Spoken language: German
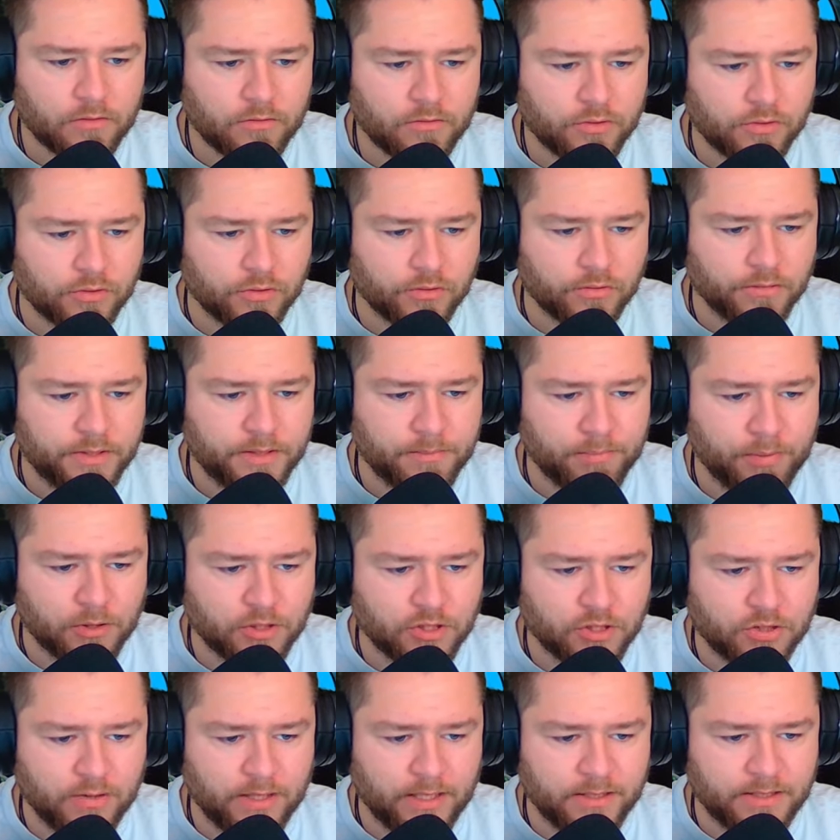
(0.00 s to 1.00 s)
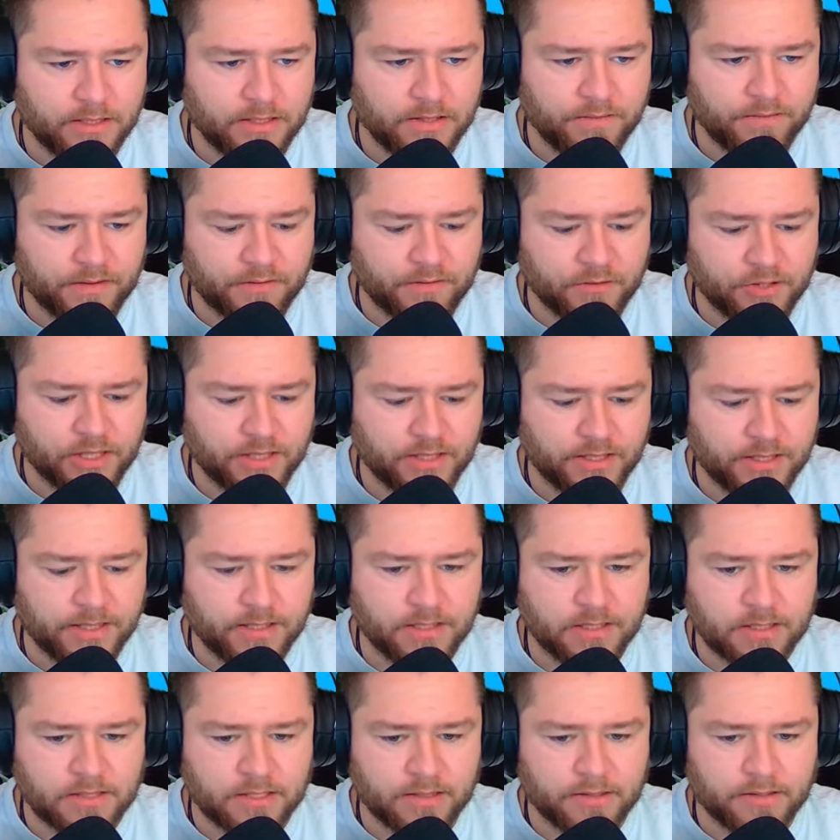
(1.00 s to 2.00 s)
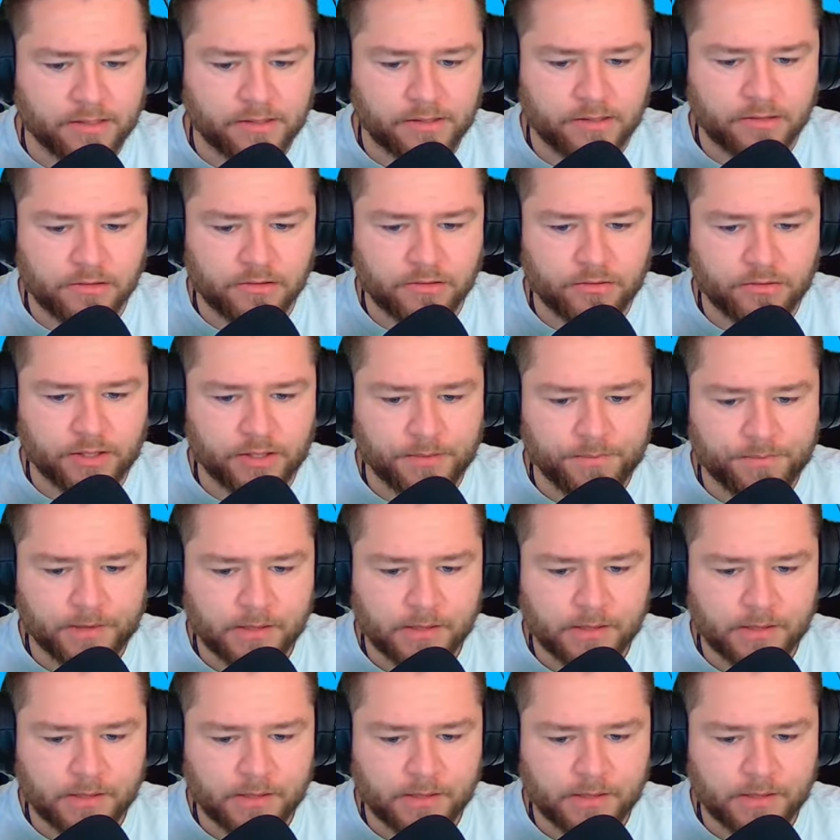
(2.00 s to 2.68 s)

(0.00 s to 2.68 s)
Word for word: So, die Boss-Toilette, die wird wahrscheinlich instant gekillt, oder?